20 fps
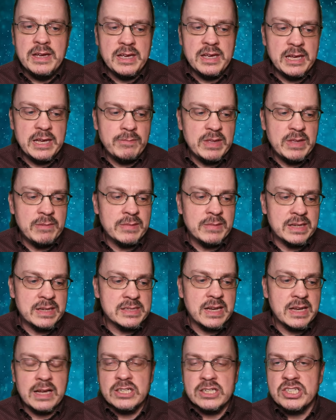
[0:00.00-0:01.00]
ähm, eben ganz
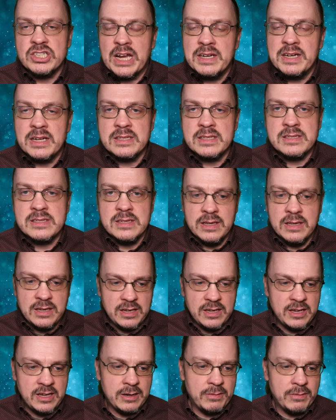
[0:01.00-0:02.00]
klare Standards
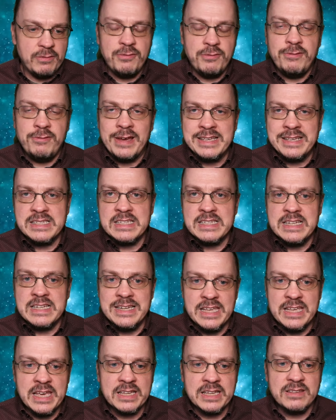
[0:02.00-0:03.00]
äh,
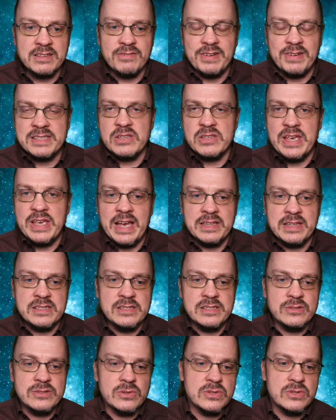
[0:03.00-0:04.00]
festlegt, was
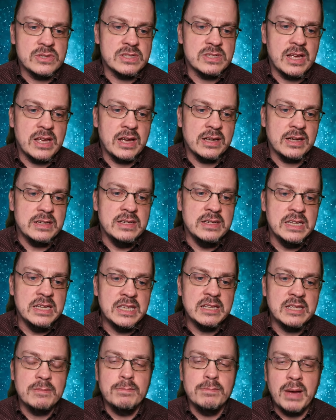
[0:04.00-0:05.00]
Ärzte sozusagen
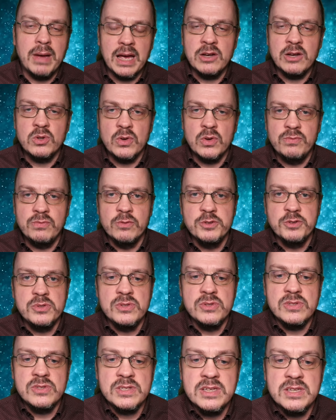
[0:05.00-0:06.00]
nicht machen dürfen,
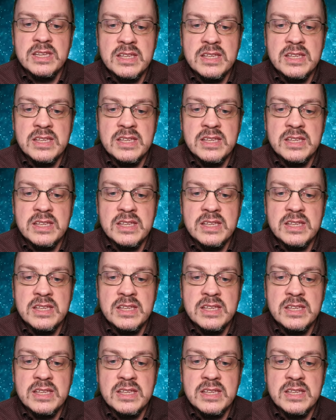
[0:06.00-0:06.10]
wozu sie sich